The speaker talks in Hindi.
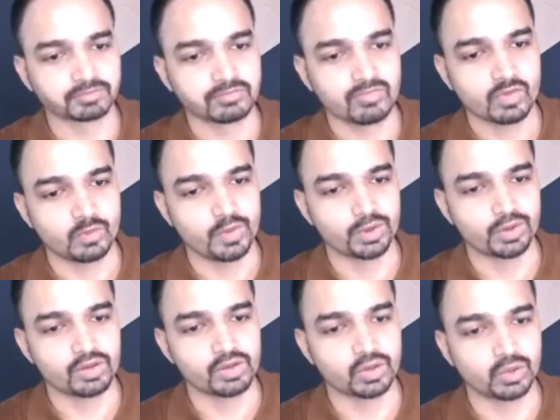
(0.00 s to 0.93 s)
व्यूज ऑन
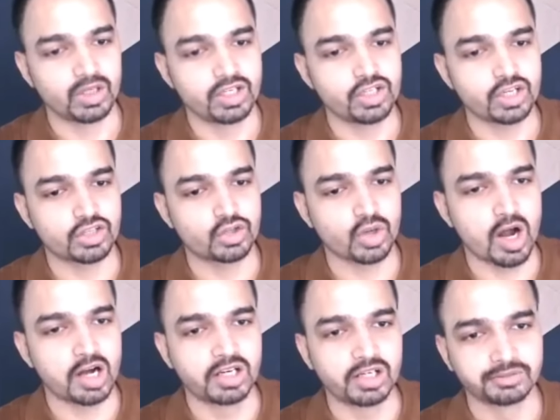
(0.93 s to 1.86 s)
सोल
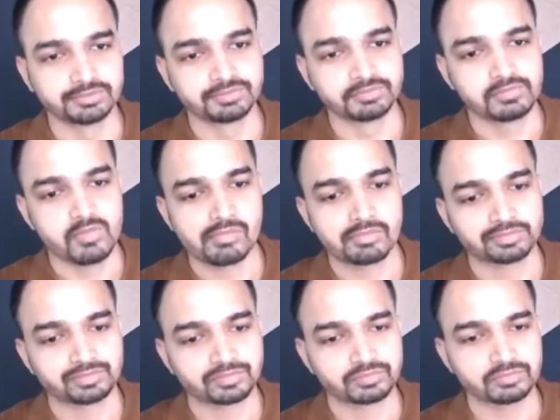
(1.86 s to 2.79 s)
जॉर्ड
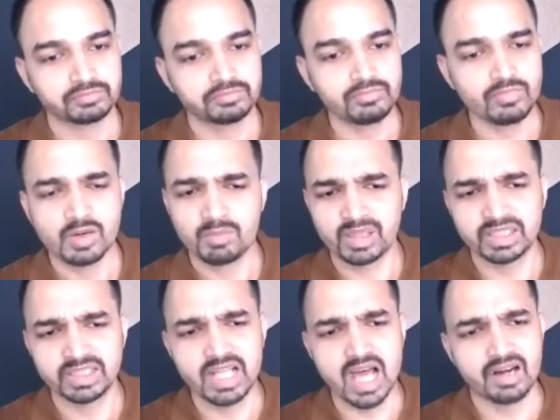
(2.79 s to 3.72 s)

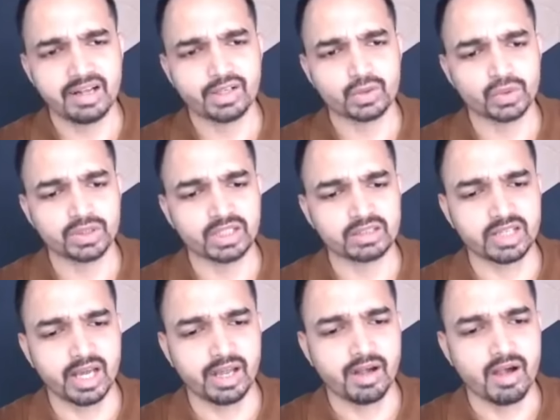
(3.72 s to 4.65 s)
मजेदार है स्विच अच्छा
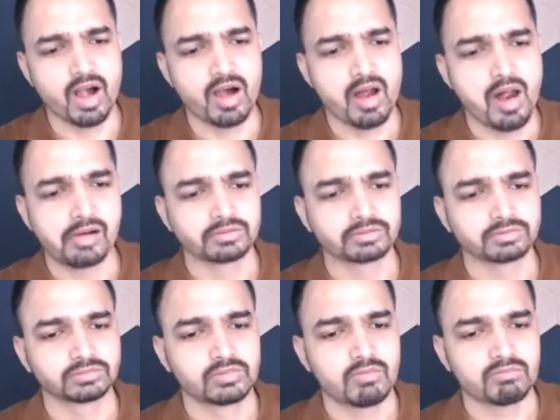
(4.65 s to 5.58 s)
है
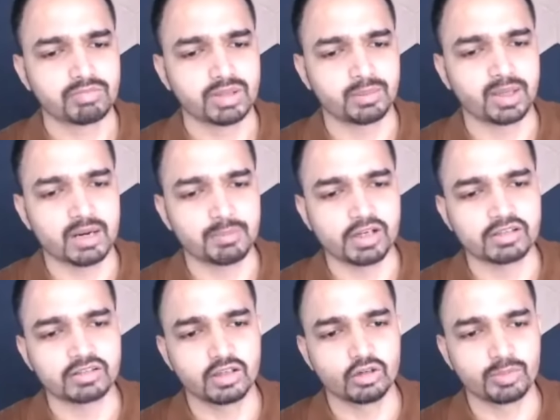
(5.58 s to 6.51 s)
पर मेरा
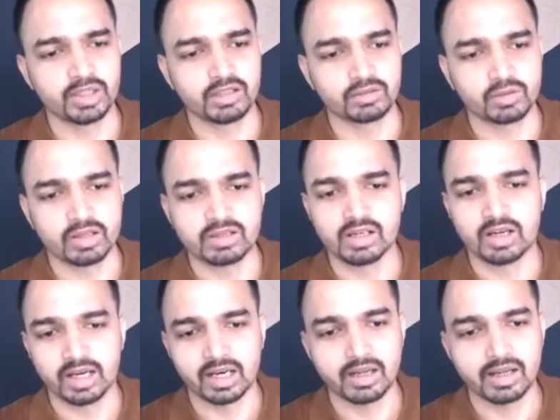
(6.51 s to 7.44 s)
पर्सनल ओपिनियन थोड़ा सा
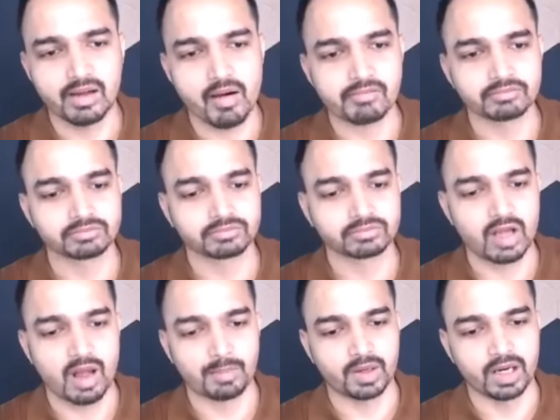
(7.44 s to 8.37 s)
अलग है
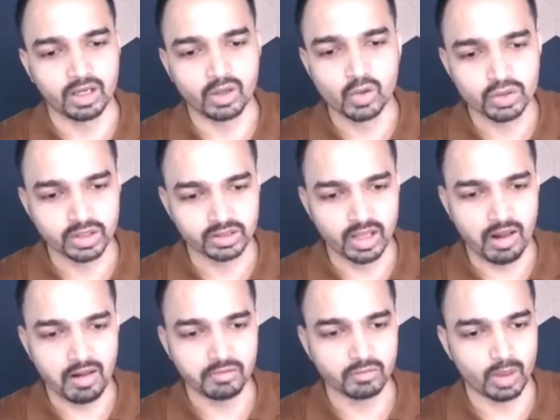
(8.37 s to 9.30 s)
आपका अलग हो सकता है
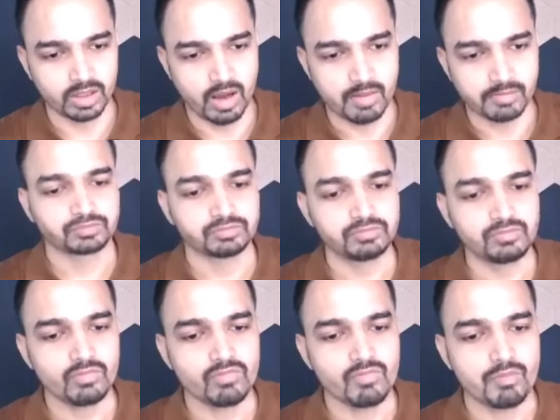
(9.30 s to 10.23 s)
वैसा
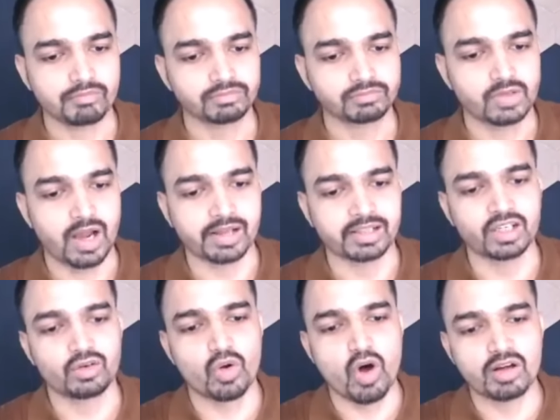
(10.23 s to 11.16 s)
ऐसे
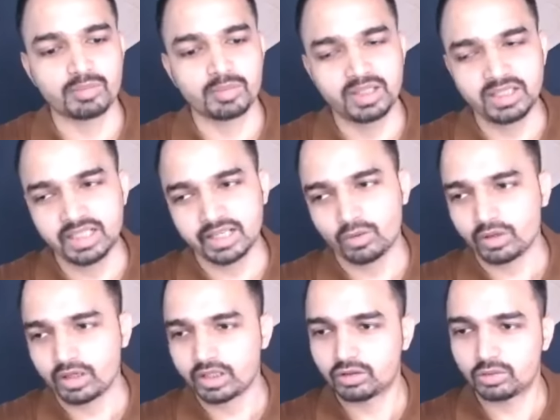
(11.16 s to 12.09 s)
नॉर्मली देखोगे
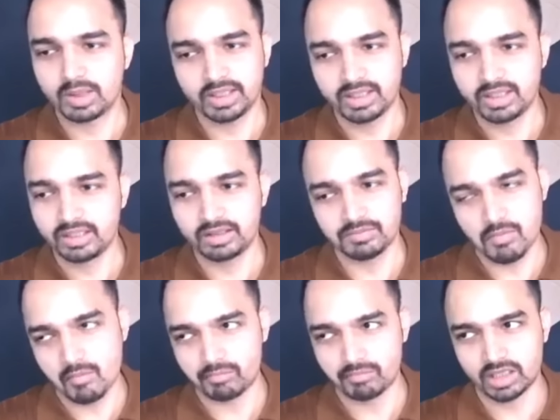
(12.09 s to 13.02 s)
तो भाई
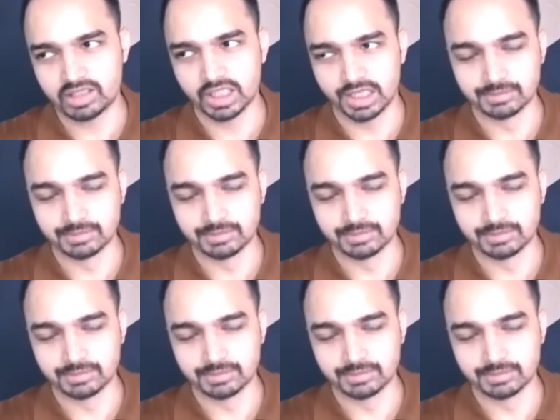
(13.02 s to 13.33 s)
अच्छा है